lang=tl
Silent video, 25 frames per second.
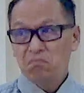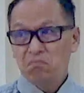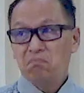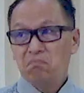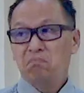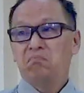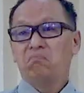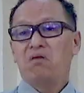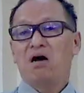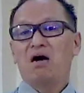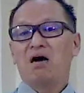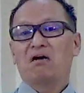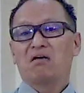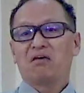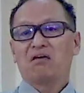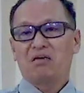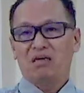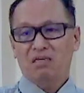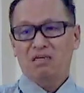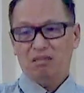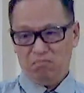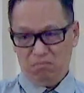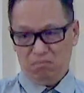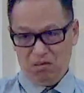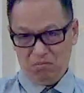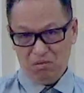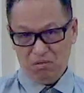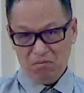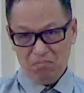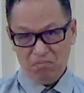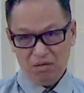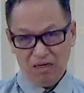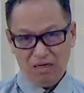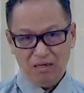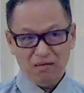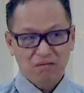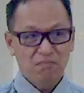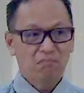Paakyat pababa,
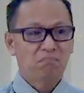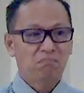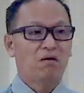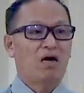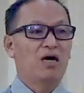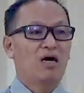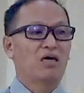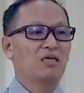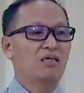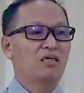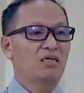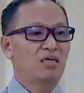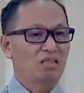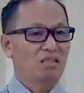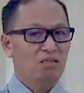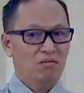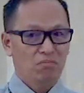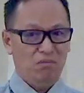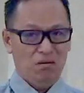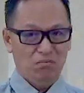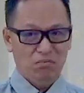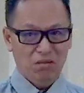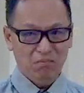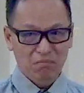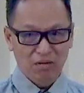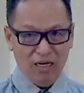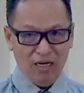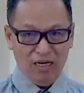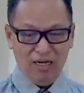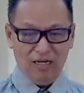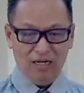paakyat baba.